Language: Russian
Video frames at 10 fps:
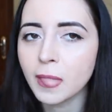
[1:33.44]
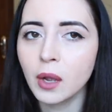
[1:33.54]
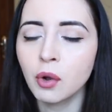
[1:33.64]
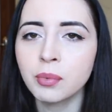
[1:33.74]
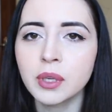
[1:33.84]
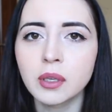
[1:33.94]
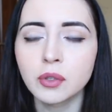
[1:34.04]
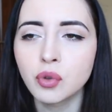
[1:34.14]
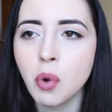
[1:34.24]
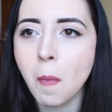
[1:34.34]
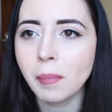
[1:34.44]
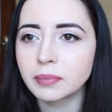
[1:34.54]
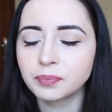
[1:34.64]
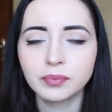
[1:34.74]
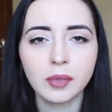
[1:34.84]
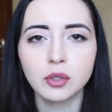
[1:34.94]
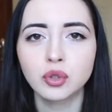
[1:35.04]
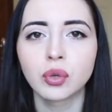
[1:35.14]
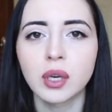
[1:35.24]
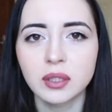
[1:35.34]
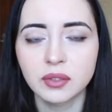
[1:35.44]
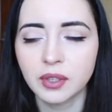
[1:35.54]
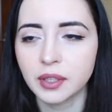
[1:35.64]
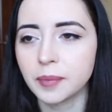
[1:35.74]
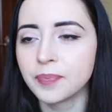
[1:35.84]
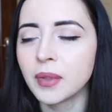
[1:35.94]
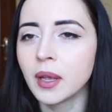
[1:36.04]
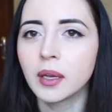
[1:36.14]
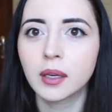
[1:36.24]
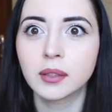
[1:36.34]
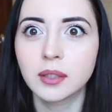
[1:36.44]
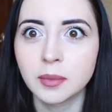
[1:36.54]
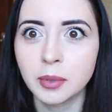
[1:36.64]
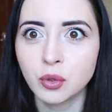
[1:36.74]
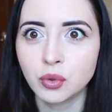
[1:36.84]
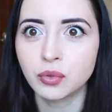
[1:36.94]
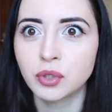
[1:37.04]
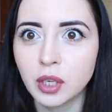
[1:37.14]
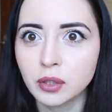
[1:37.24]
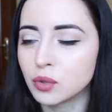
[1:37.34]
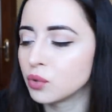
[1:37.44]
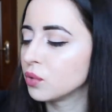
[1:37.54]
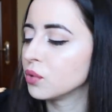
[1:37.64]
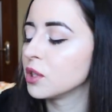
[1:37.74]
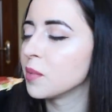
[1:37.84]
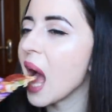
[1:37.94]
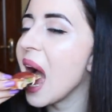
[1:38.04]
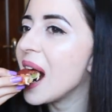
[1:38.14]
Он мне на дню сто раз звонил. Как ты себя чувствуешь? Как ты чувствуешь себя?